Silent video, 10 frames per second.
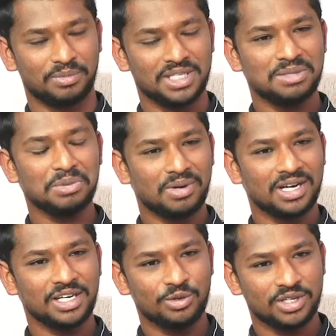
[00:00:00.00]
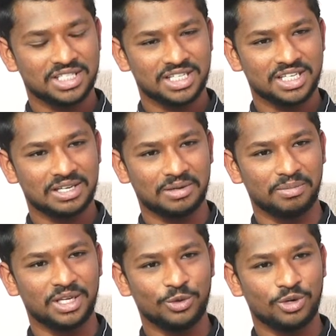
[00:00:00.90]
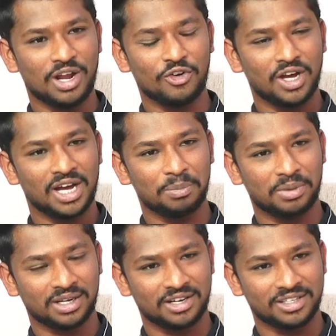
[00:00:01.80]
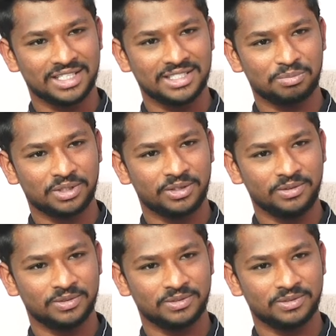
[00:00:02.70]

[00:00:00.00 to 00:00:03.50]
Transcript: బీజేపీ పార్టీ గురించి మీకున్న అవగాహన ప్రకారం ఏం చెప్తారు